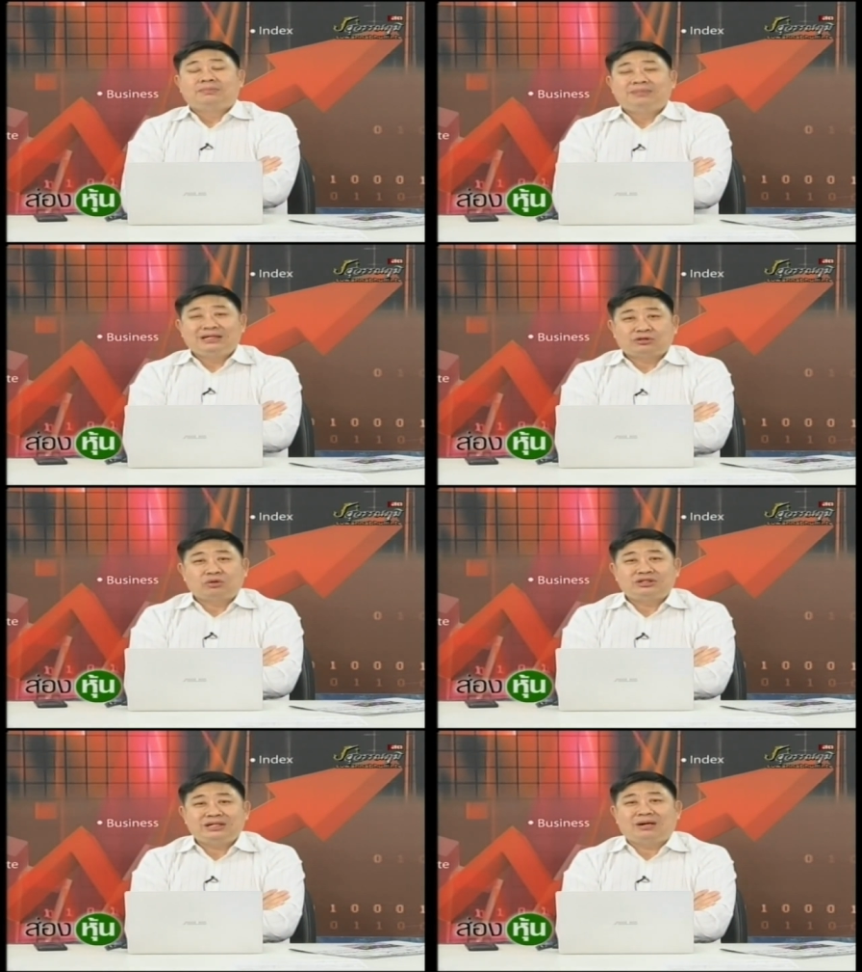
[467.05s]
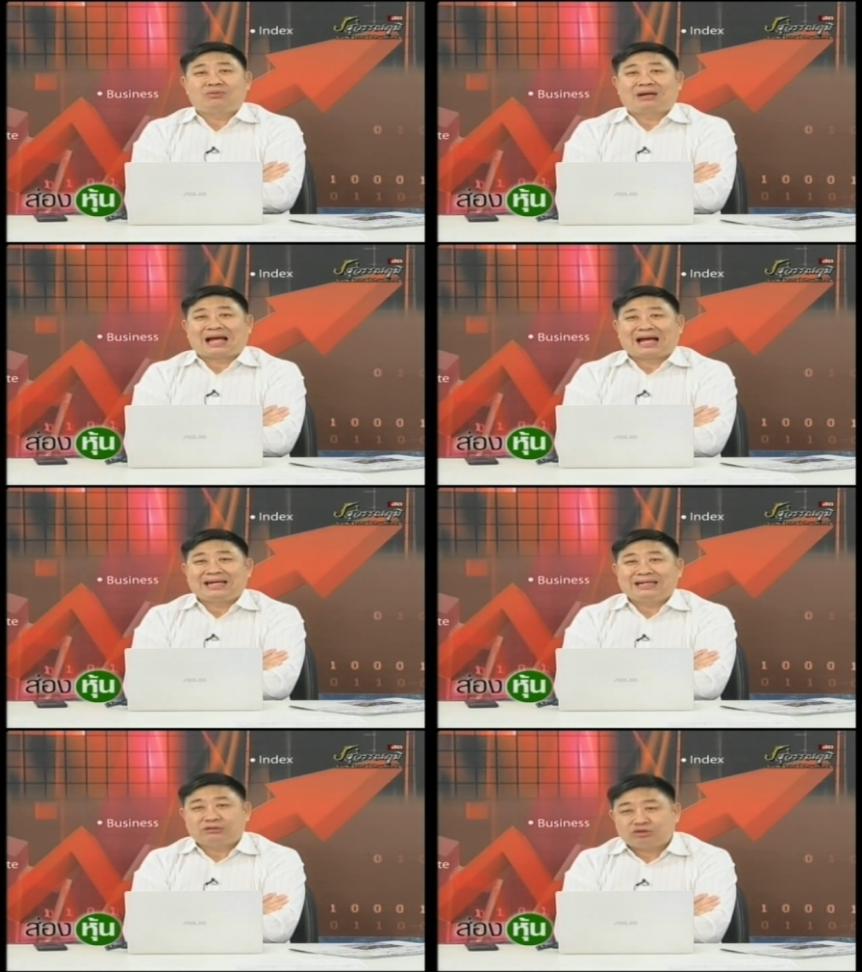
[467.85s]
มีโซเชียลหลาย
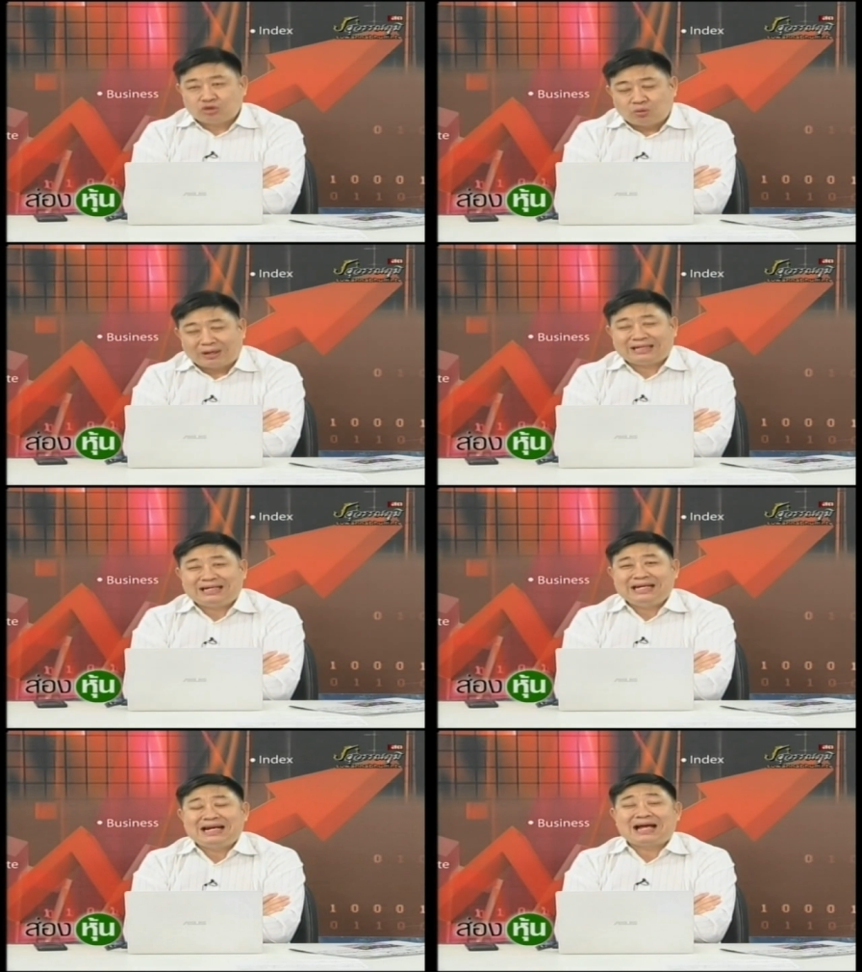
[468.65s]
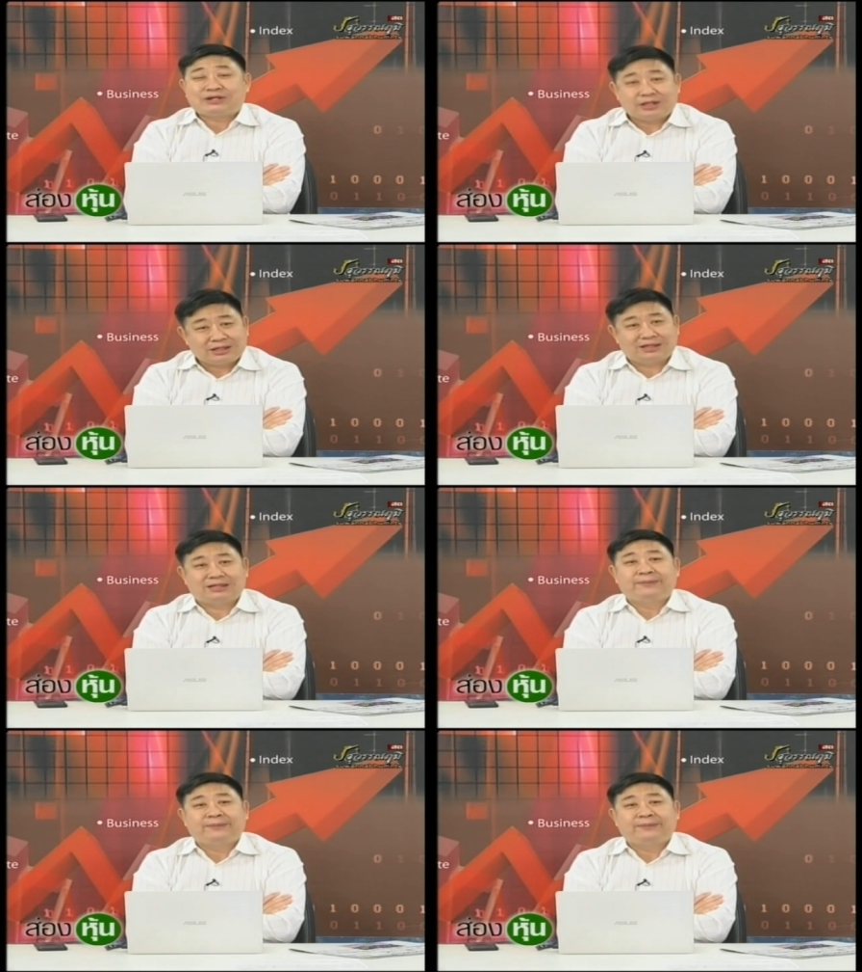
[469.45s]
ส่วนที่น่าเชื่อถือ